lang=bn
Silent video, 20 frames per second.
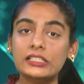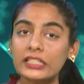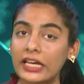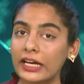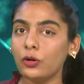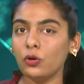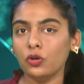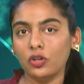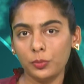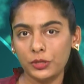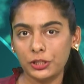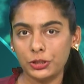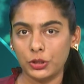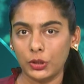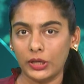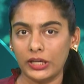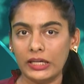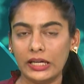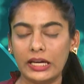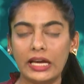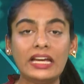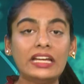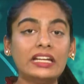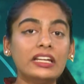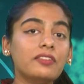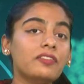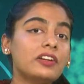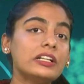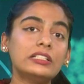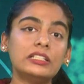যে কোনো বিষয়ে এই
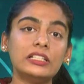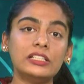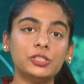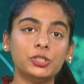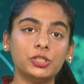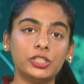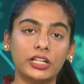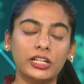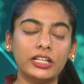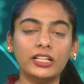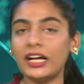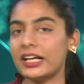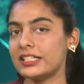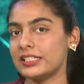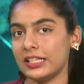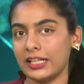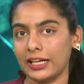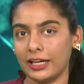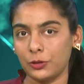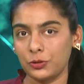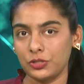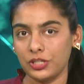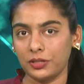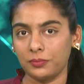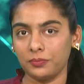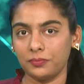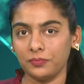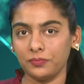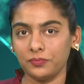রিভার্স ইঞ্জিনিয়ারিং কাজে লাগানো যায়